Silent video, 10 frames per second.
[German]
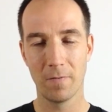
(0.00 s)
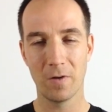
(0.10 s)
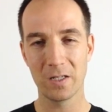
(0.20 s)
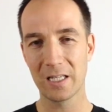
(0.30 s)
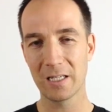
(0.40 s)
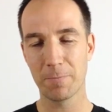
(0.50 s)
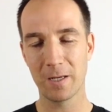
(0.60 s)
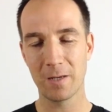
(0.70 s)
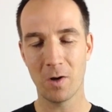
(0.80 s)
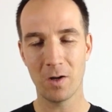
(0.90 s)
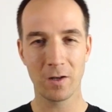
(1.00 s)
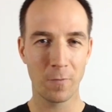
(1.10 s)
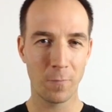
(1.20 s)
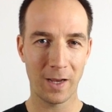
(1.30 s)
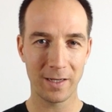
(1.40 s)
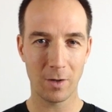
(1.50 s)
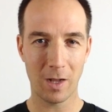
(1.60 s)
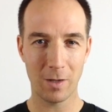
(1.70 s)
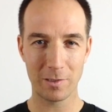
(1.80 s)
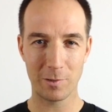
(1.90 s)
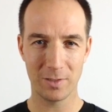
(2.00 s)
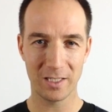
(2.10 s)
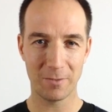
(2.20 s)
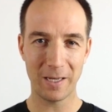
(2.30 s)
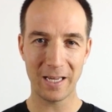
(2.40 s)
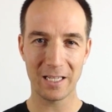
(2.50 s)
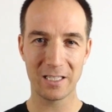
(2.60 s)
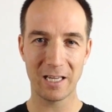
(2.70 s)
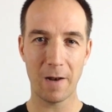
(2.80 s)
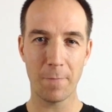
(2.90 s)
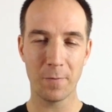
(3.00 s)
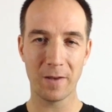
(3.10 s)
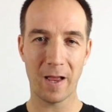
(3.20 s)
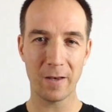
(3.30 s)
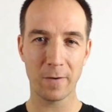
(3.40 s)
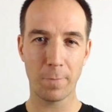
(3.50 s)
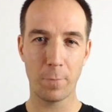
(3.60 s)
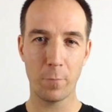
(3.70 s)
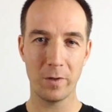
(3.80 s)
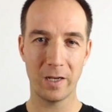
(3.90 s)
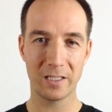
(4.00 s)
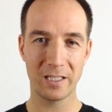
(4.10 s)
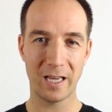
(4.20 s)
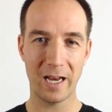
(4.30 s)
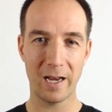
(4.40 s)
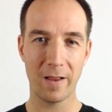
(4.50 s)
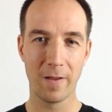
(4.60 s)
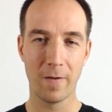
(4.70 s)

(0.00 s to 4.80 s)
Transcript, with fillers: was das bei dem anderen vielleicht auch auslöst. Deswegen erzähl von deinen Gefühlen, erzähle,